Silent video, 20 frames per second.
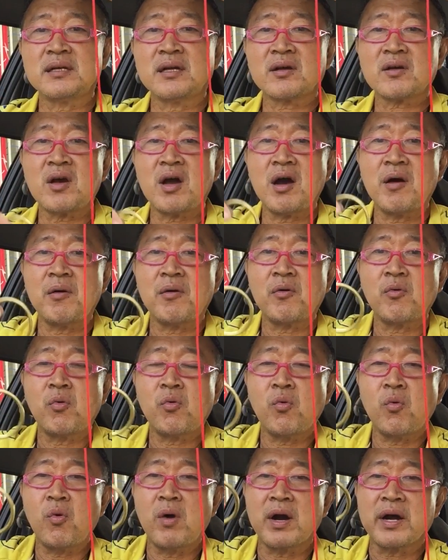แล้วก็เอา
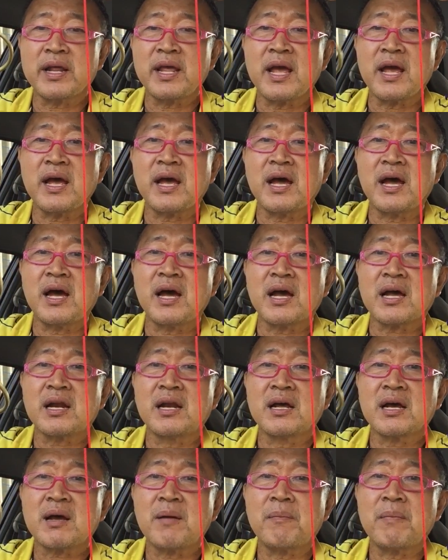ห่วง เนี่ย
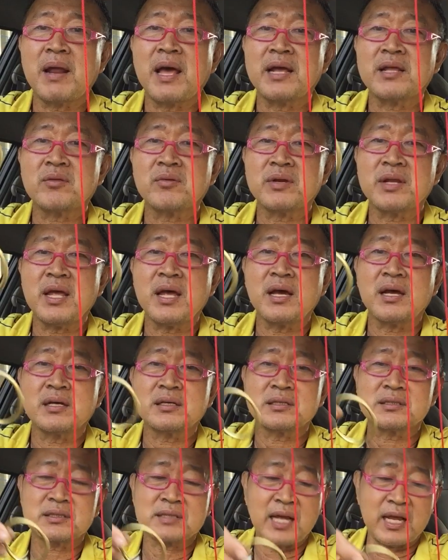หรือกำไลตัวเนี้ย
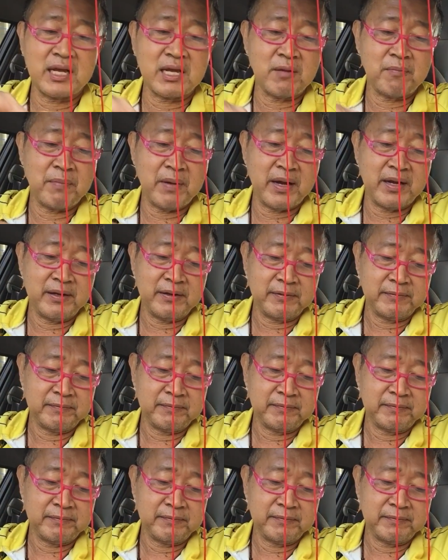ใส่เข้าไป